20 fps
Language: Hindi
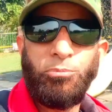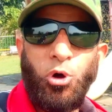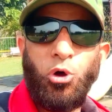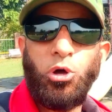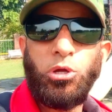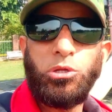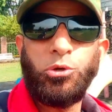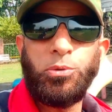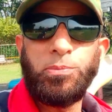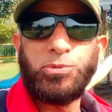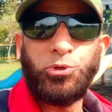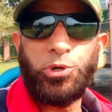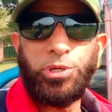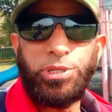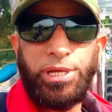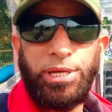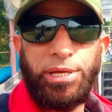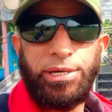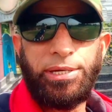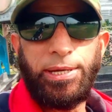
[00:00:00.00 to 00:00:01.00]
बहुत
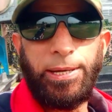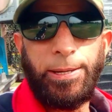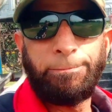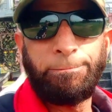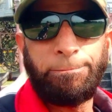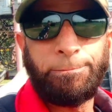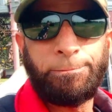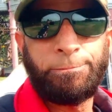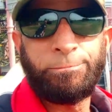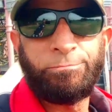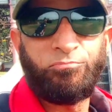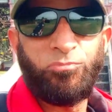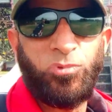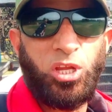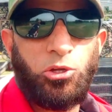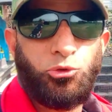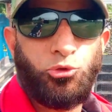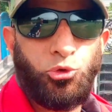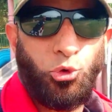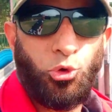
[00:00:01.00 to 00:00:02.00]
खूबसूरत ये एरिया
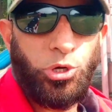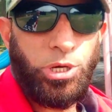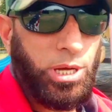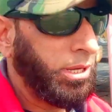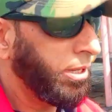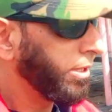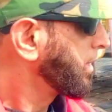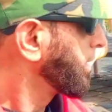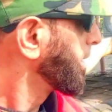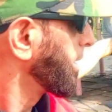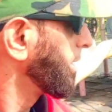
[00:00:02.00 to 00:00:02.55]
है झूलों का